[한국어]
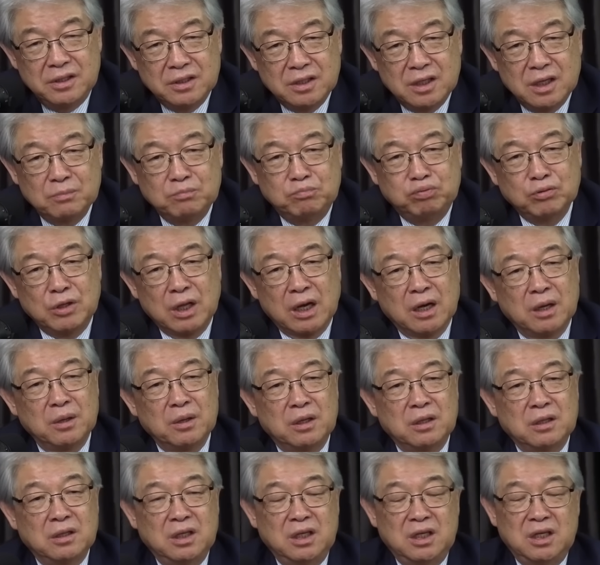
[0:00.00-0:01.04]
그러니까
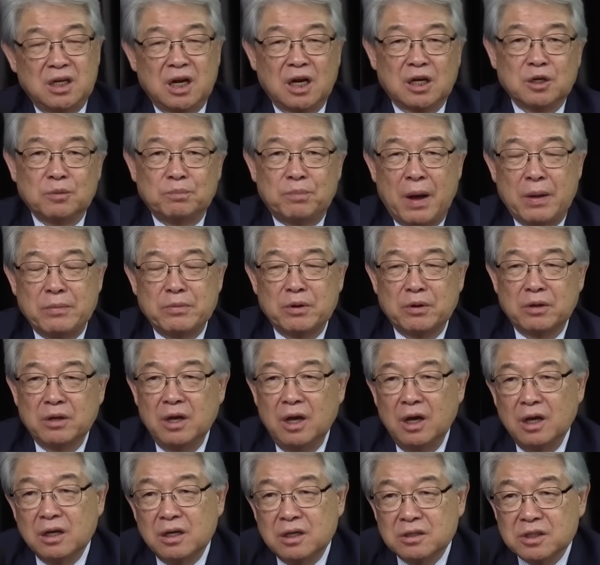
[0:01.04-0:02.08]
부대가 이라크 파병
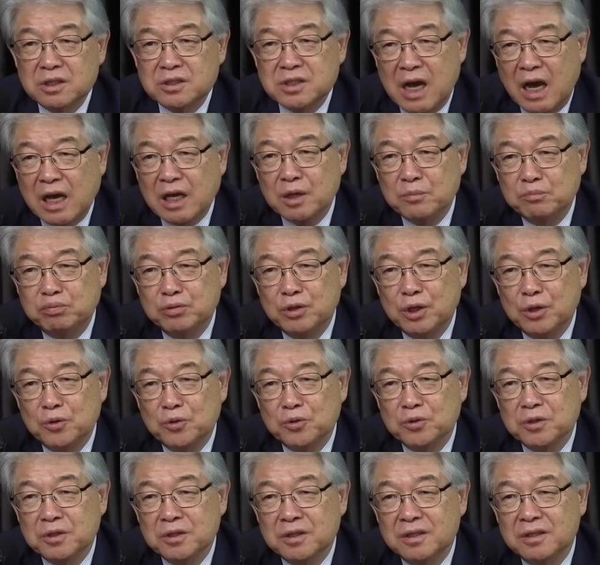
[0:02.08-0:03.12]
그래서 자기
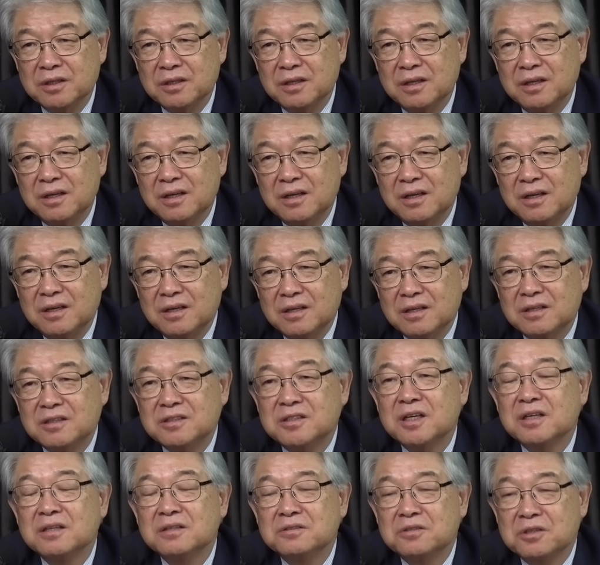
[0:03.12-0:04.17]
부대원들이 그
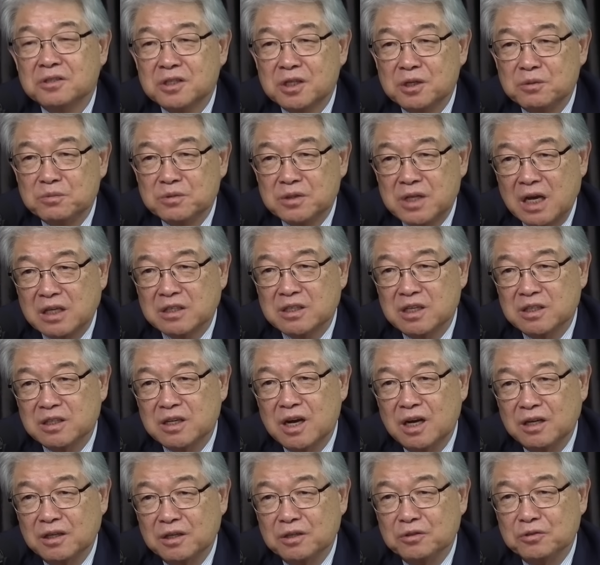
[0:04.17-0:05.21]
저 저 사람은
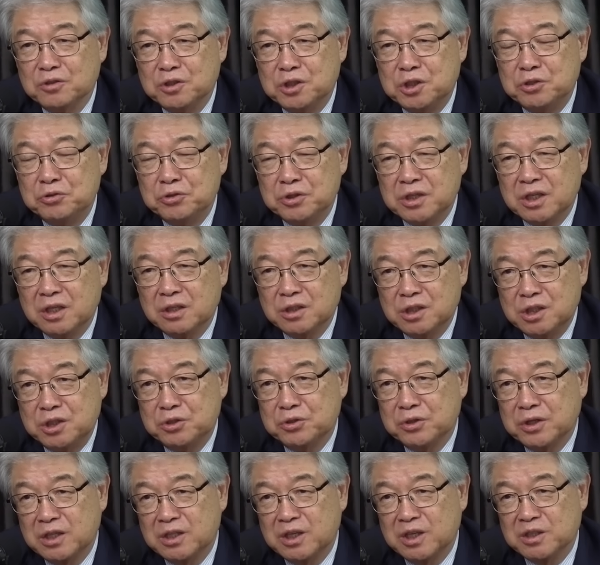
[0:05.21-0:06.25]
상사니까 그래도 지휘자,
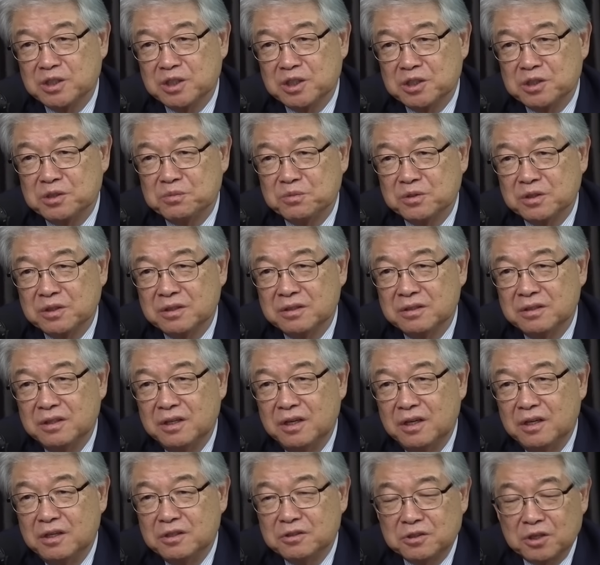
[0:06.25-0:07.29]
지휘관 아니겠습니까?
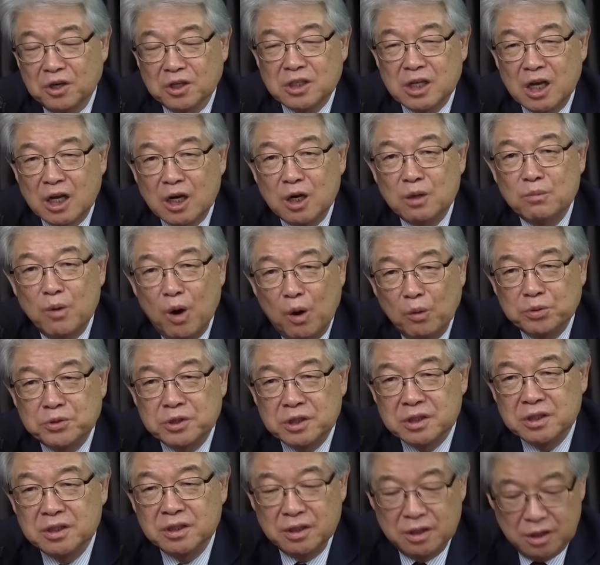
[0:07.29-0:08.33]
저 사람
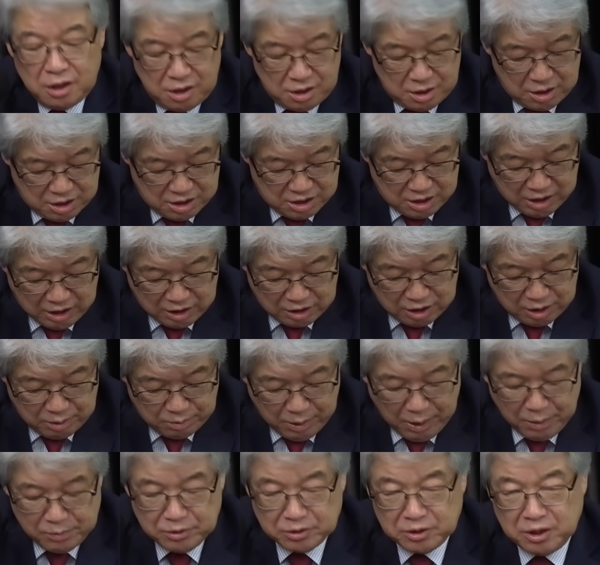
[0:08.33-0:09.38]
없이 이라크에
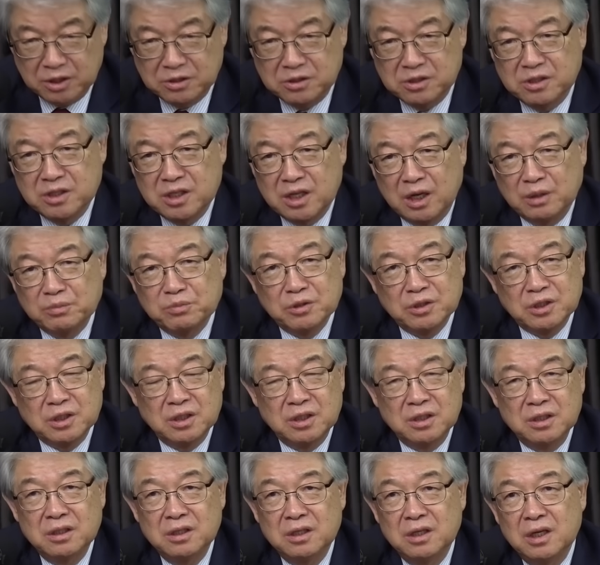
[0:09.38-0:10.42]
파병됐던
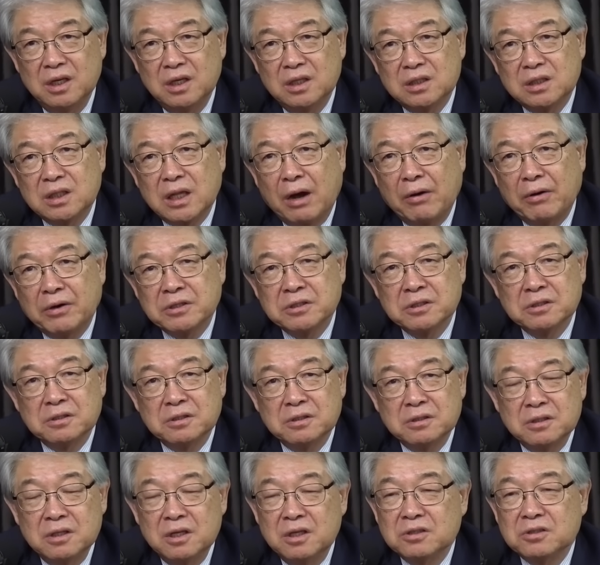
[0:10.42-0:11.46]
사람들이
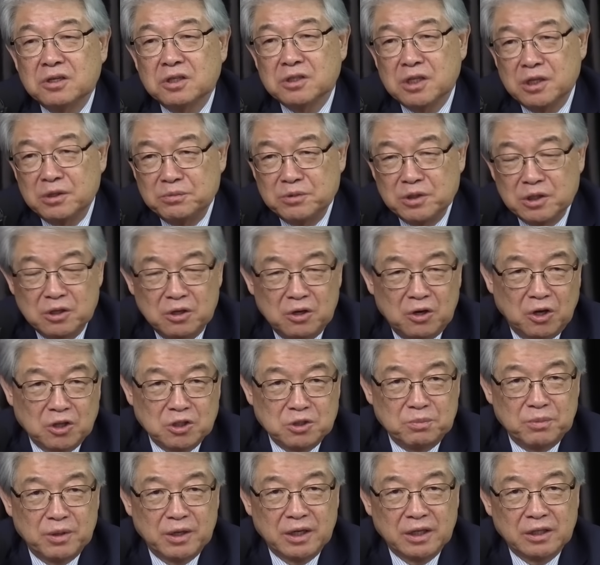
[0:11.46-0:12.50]
나와서 저 사람 지금
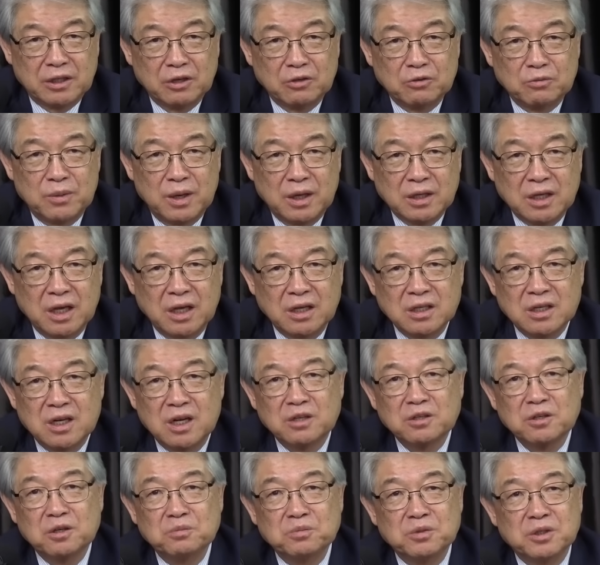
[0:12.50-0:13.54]
거짓말했다고 막 얘기를
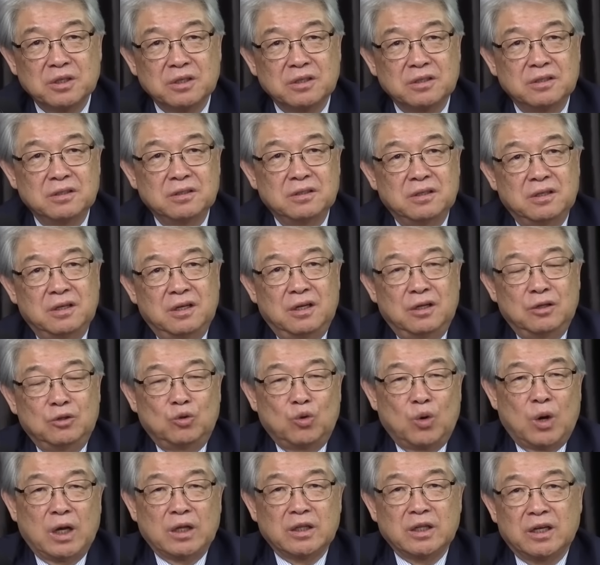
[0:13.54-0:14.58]
하는 겁니다.
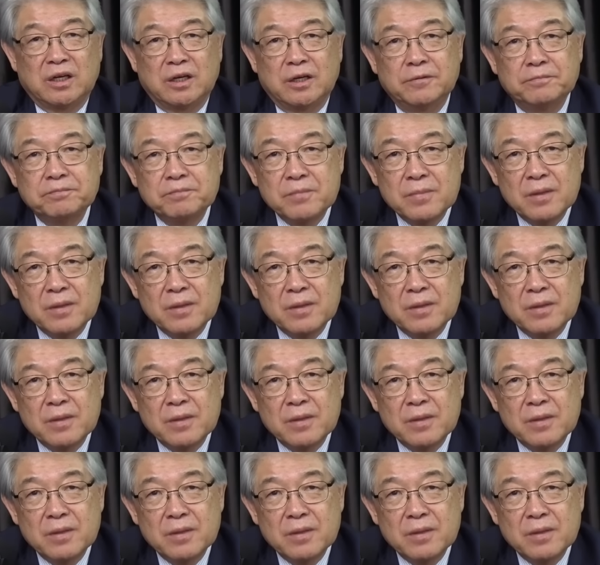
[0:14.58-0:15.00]
또 하나